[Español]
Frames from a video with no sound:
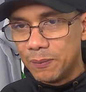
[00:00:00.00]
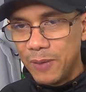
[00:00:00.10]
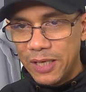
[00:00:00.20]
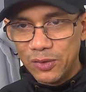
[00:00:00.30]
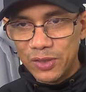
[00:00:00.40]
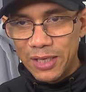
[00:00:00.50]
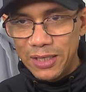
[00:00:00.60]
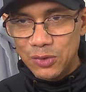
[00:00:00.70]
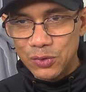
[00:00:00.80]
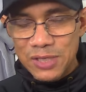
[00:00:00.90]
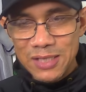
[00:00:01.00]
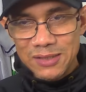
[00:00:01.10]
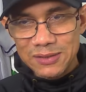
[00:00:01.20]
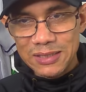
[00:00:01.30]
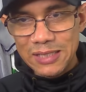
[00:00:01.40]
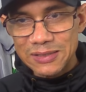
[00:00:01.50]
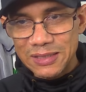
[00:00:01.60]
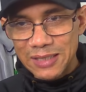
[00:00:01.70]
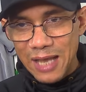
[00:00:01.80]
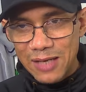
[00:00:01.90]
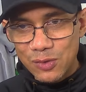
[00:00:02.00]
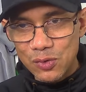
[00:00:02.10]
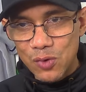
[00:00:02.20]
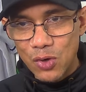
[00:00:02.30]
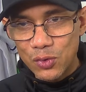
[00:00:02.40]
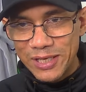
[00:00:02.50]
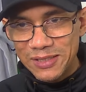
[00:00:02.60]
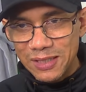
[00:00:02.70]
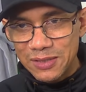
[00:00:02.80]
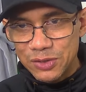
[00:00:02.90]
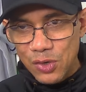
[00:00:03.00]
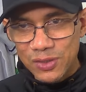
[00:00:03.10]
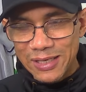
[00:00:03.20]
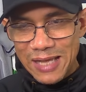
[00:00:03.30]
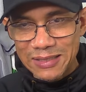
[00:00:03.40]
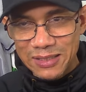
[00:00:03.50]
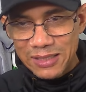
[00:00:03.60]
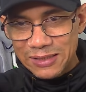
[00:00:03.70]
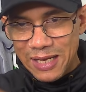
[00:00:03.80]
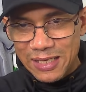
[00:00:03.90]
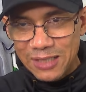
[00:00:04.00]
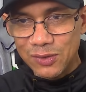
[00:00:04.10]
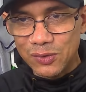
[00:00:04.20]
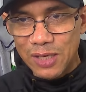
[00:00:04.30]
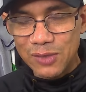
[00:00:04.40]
Varios de ellos se le acercaron con una intención grande de traerlo a